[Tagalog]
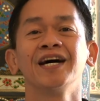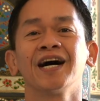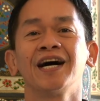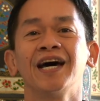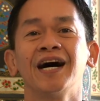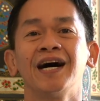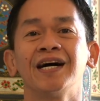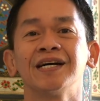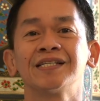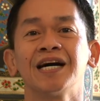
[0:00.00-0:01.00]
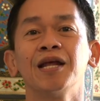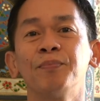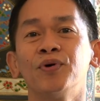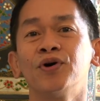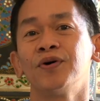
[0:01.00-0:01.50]
Kaya sana
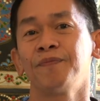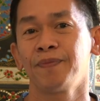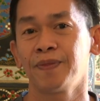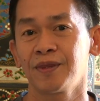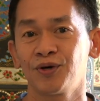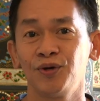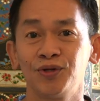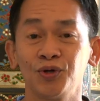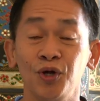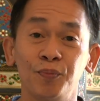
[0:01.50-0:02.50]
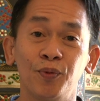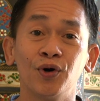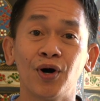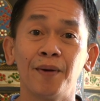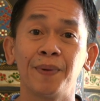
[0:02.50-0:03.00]
po tuloy-tuloy
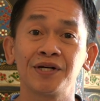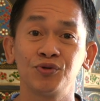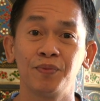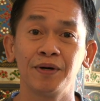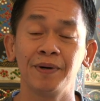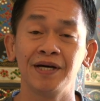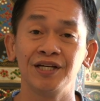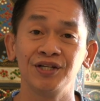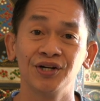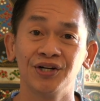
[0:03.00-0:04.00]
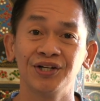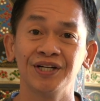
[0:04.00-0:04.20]
po ang pagsubaybay ninyo